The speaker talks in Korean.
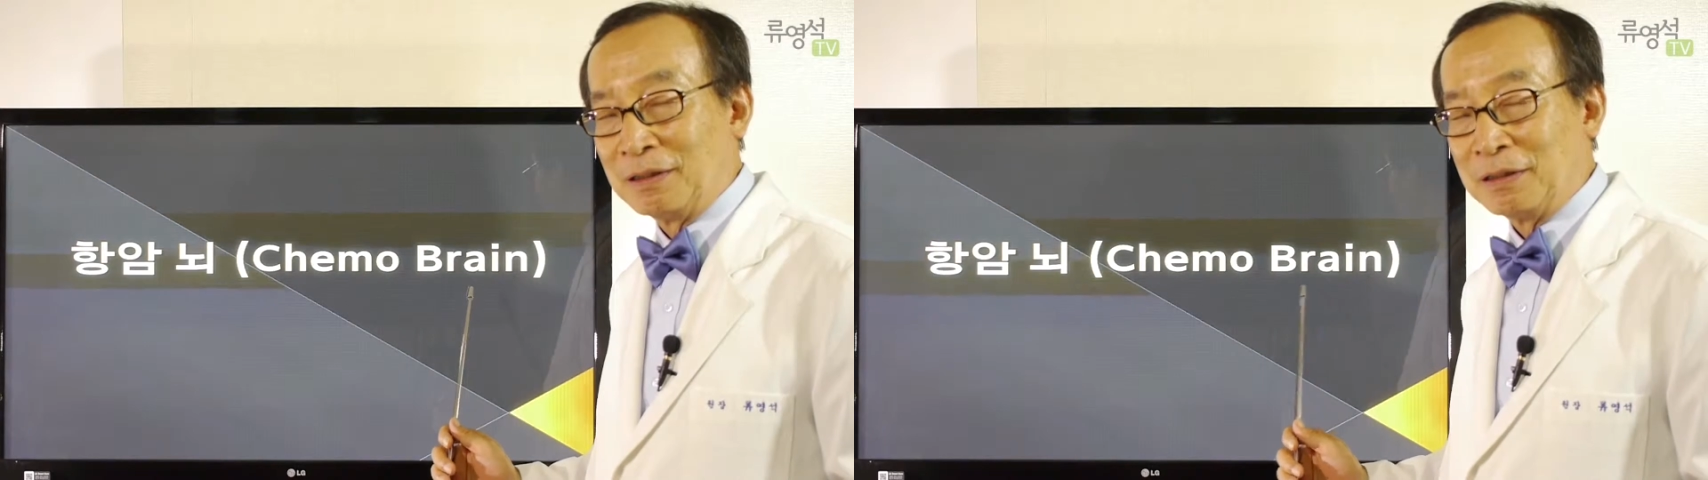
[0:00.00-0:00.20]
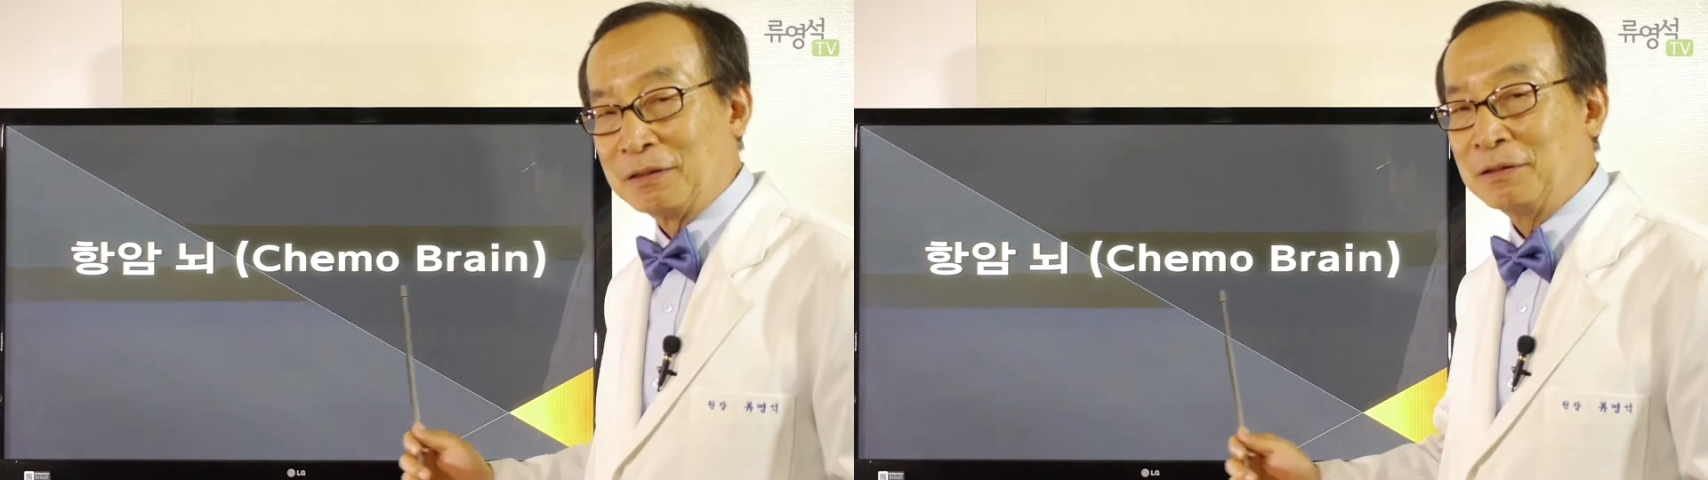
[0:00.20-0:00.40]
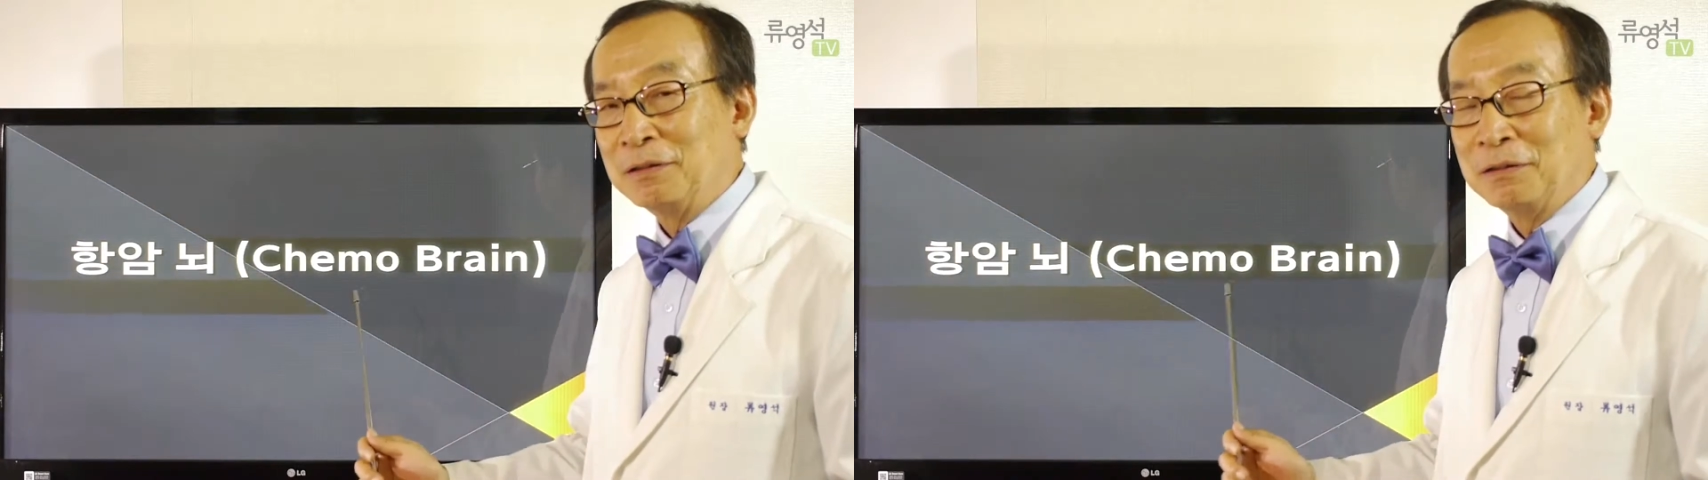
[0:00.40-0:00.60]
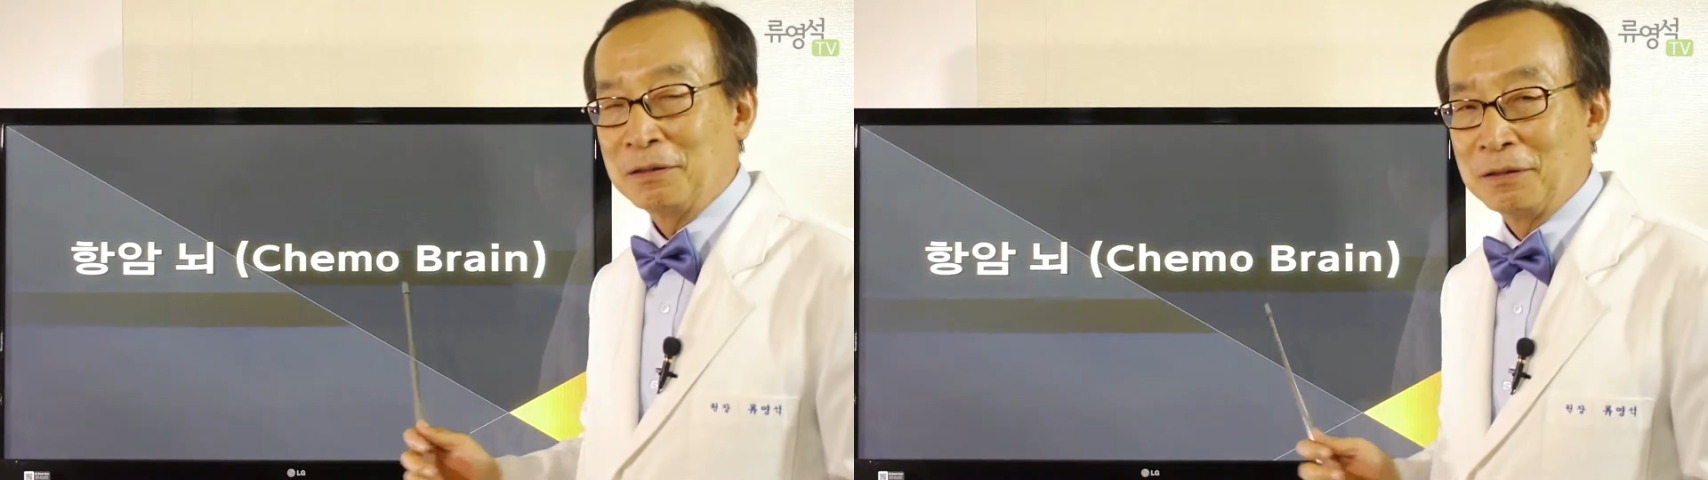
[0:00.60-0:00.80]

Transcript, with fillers: 이거는